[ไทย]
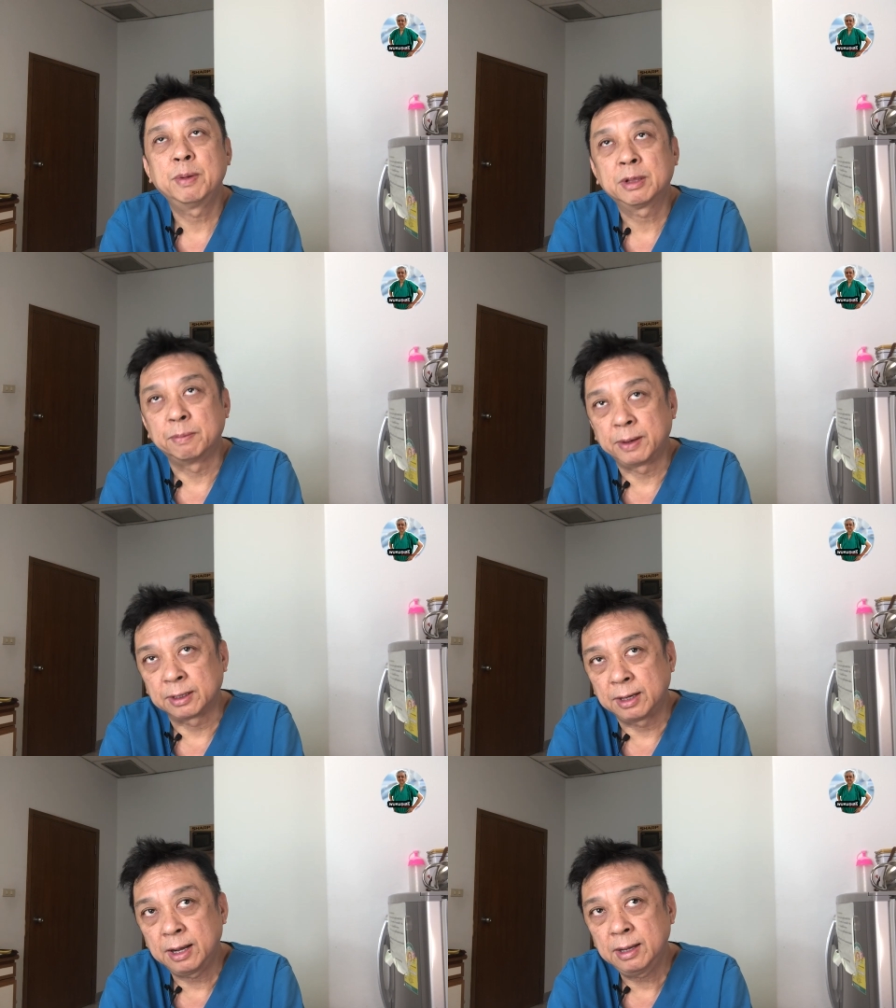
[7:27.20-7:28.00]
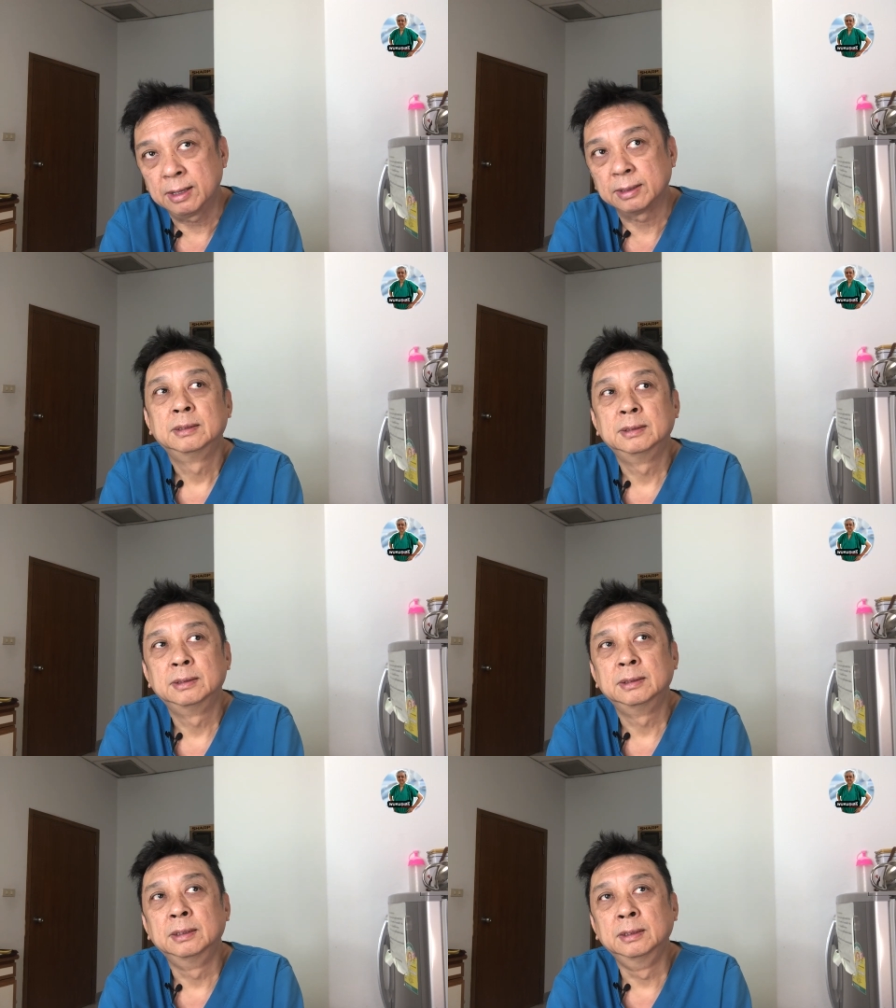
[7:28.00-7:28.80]
ศสัมพันธ์ก็ได้
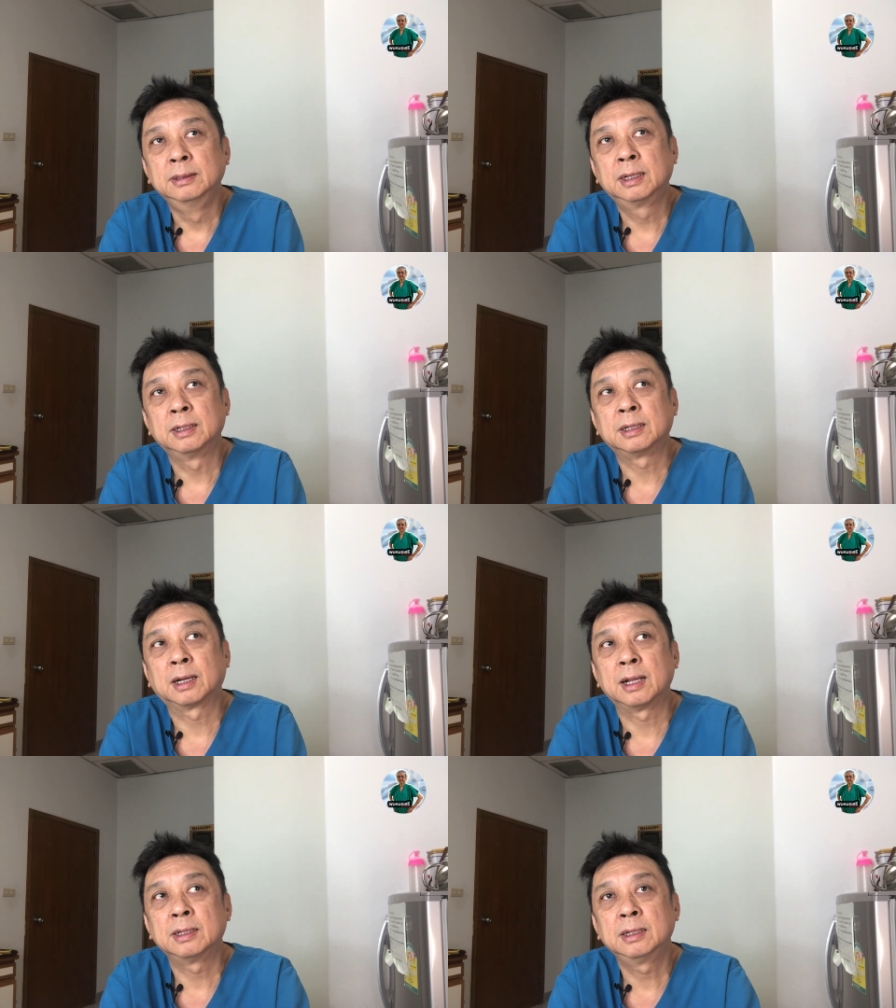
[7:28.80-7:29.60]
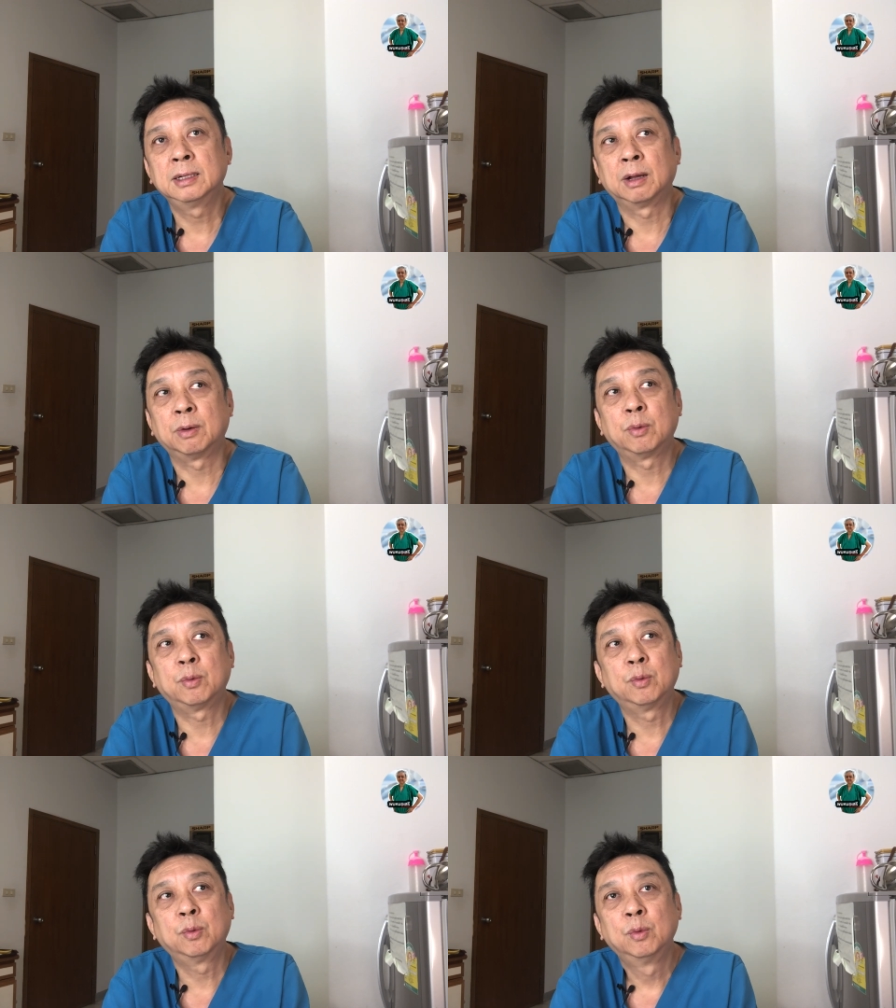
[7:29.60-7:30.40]
หรือเกิดจากการที่เรา
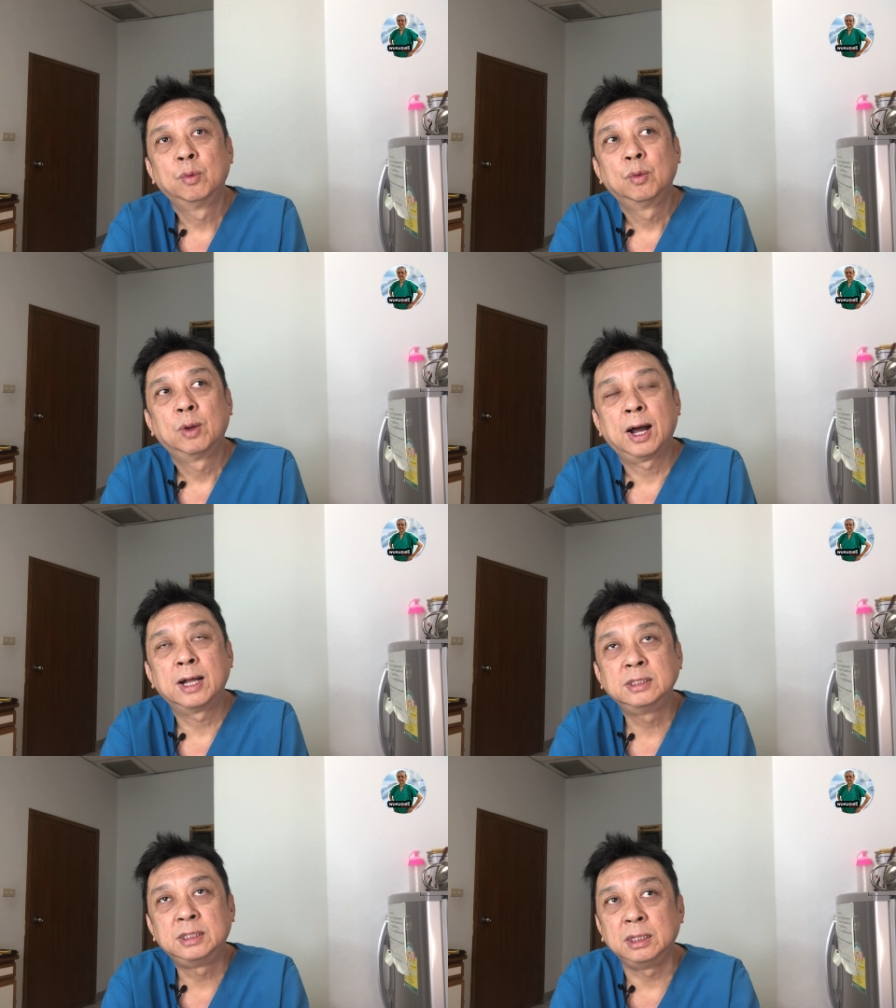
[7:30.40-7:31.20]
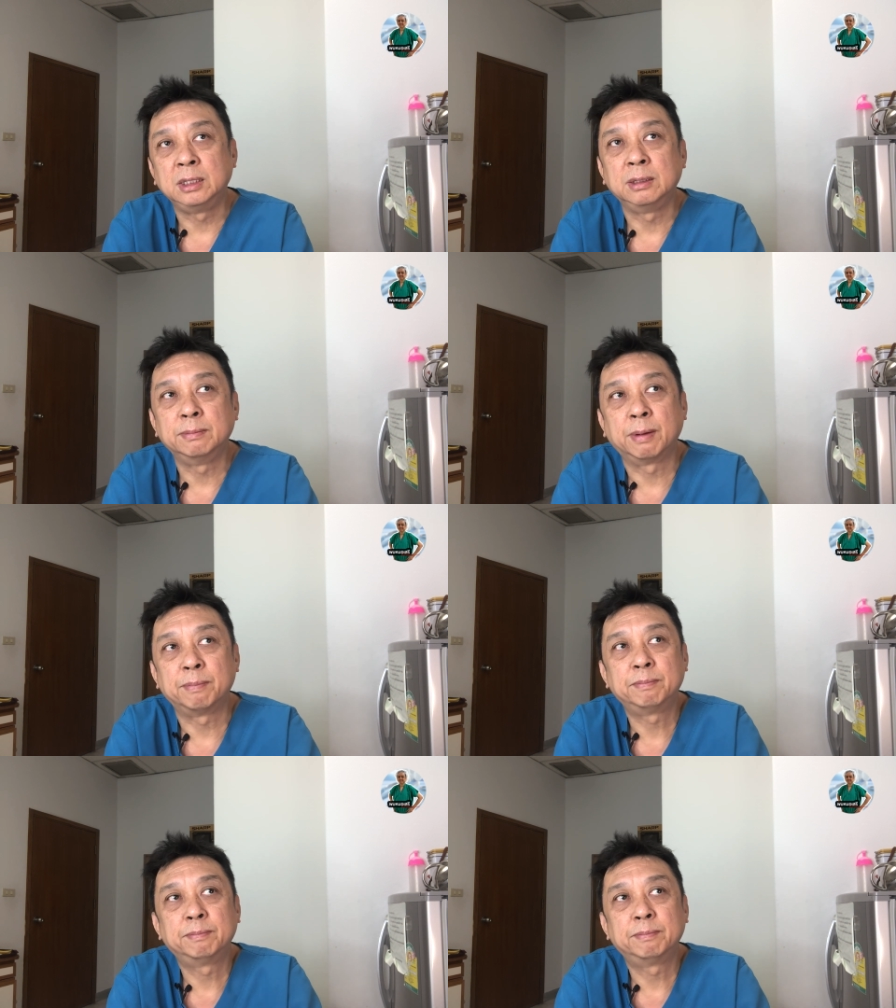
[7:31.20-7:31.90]
อั้นฉี่แบบ